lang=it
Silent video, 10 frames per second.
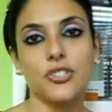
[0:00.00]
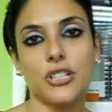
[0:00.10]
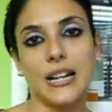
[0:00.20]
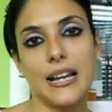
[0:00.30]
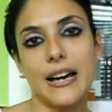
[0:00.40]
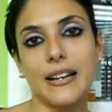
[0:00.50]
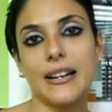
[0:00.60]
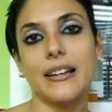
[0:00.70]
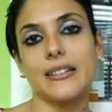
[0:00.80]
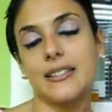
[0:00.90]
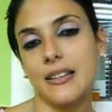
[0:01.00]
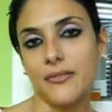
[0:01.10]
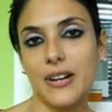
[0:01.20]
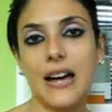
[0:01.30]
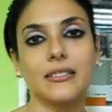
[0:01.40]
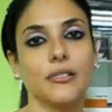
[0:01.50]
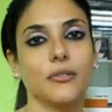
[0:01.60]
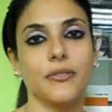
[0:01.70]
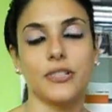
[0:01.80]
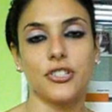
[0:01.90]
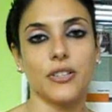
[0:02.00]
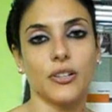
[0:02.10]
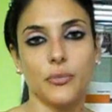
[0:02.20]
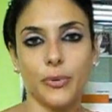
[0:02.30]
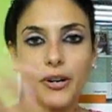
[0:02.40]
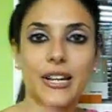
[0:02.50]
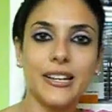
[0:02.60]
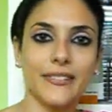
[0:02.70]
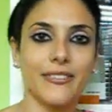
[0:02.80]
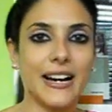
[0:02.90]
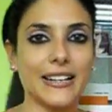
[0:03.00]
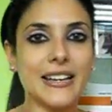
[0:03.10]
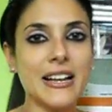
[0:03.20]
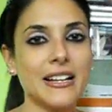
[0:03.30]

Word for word: c'era l'area riservata dove facevano poi i vari